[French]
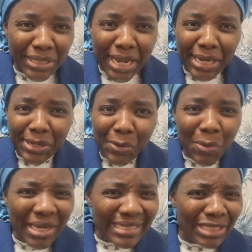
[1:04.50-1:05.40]
les lios,
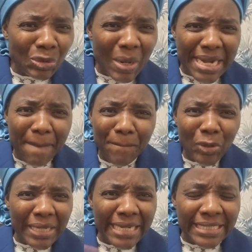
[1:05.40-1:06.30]
que ce soit
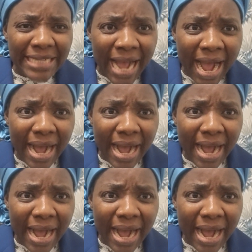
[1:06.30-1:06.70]
n'importe quel genre.